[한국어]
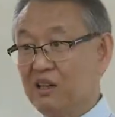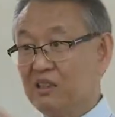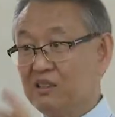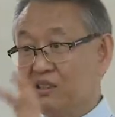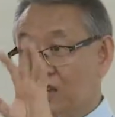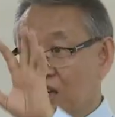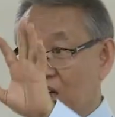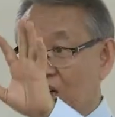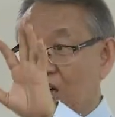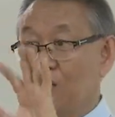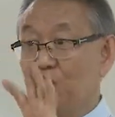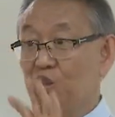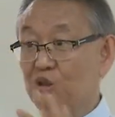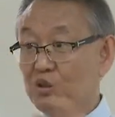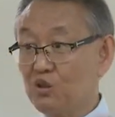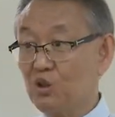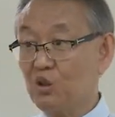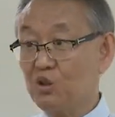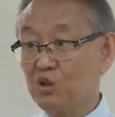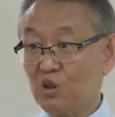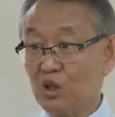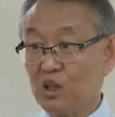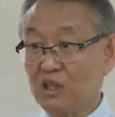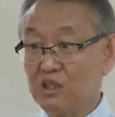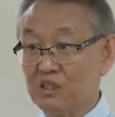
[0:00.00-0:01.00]
세 가지
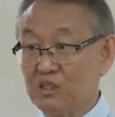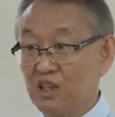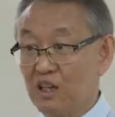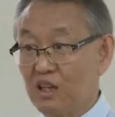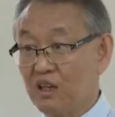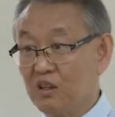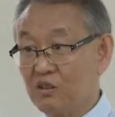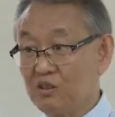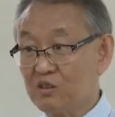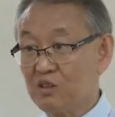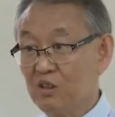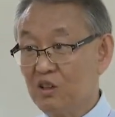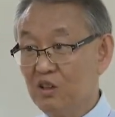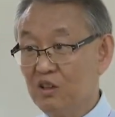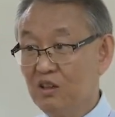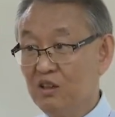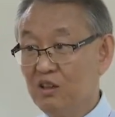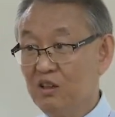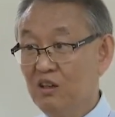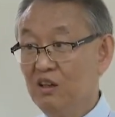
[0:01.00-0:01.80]
요소가 있잖아요. 그죠?